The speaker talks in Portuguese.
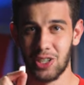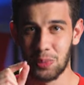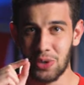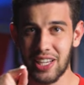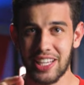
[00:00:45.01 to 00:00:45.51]
E
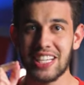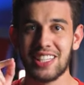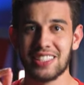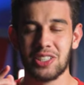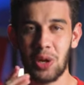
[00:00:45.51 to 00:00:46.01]
Bruno Henrique
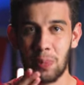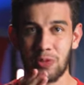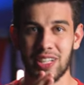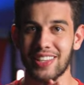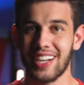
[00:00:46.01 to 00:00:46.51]
decidiu
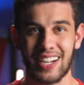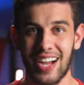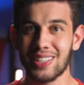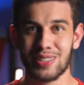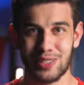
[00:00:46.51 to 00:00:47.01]
aproveitar
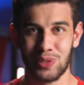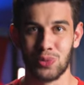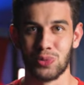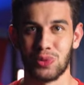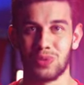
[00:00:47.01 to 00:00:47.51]
cada
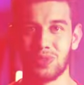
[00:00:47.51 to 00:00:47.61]
segundo.